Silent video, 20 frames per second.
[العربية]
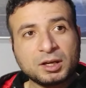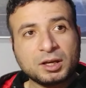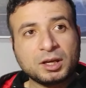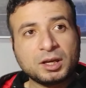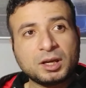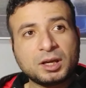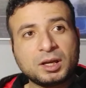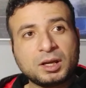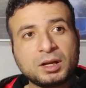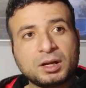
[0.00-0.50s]

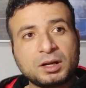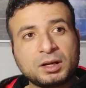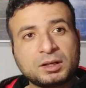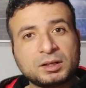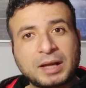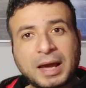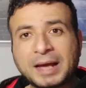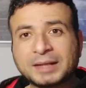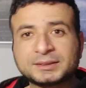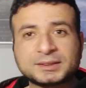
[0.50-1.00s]

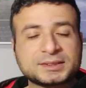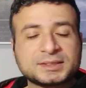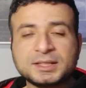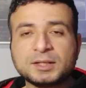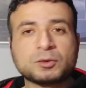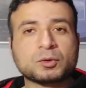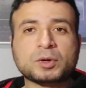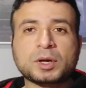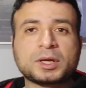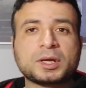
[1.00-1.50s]
آه، لحد
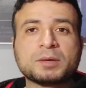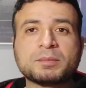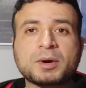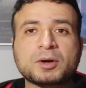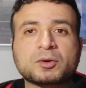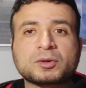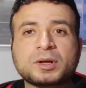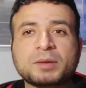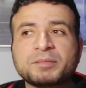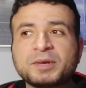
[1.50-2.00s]
سنين
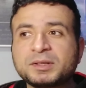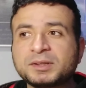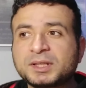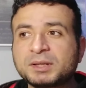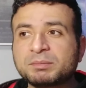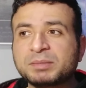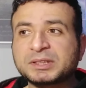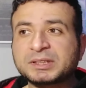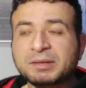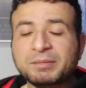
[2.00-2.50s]
قريبه كنا
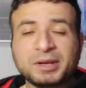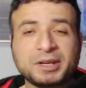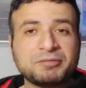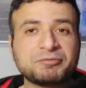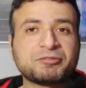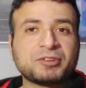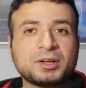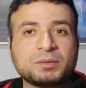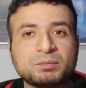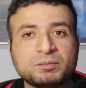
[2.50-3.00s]
بننتج بال
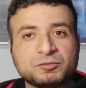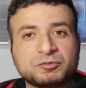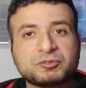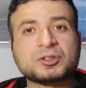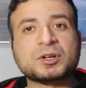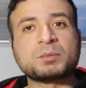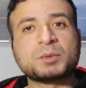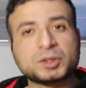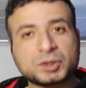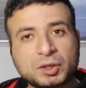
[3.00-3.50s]
80 فيلم
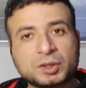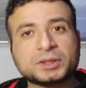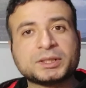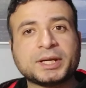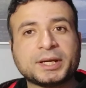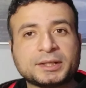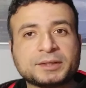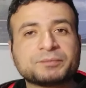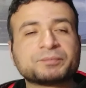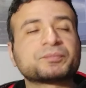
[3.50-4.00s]
في رمضان
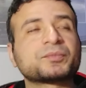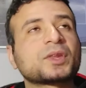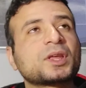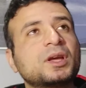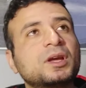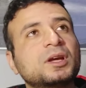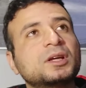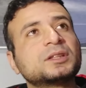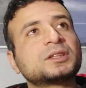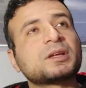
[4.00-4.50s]
يعني
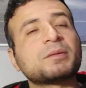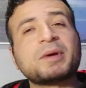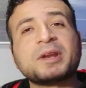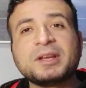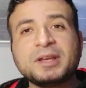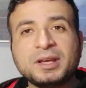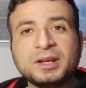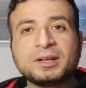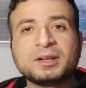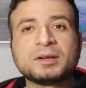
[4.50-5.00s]

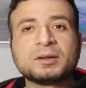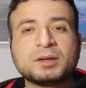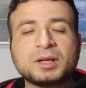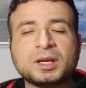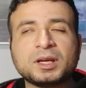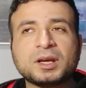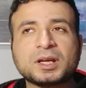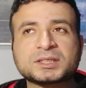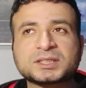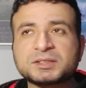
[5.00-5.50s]
80
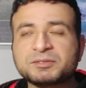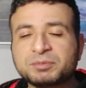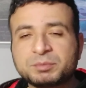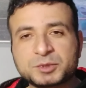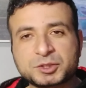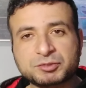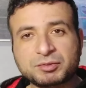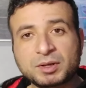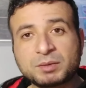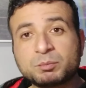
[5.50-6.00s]
آه، قصدي
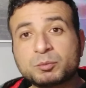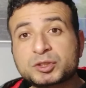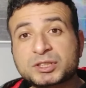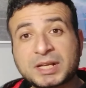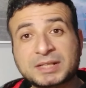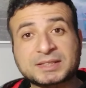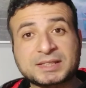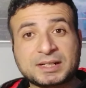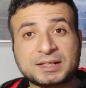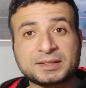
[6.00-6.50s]
مش فيلم
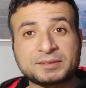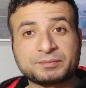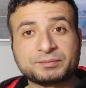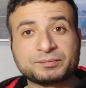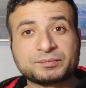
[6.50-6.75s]
مسلسل